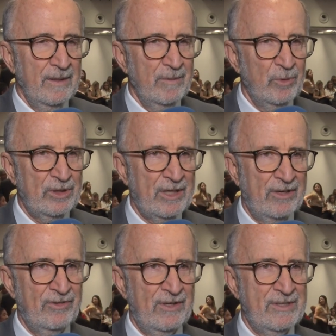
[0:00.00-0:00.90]
E
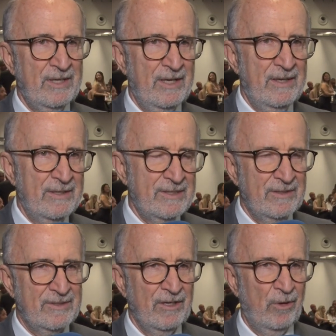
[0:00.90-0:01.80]
muitas vezes na
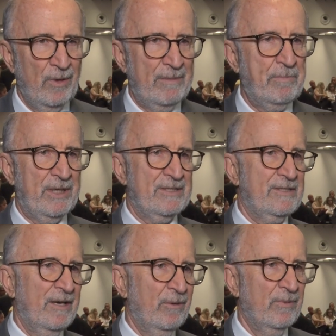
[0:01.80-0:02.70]
indecisão, na
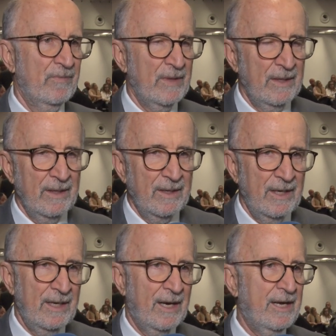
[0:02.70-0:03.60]
pressão,
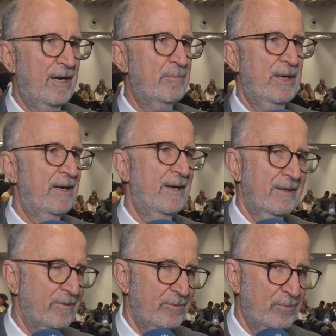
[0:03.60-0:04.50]
ele acaba
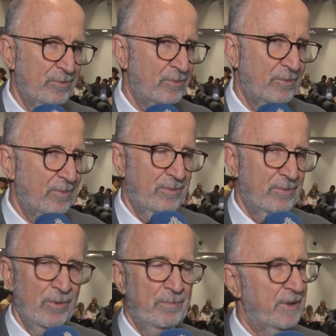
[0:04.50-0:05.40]

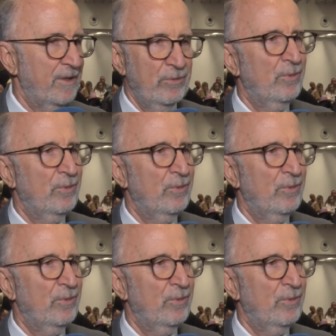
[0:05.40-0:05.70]
comprando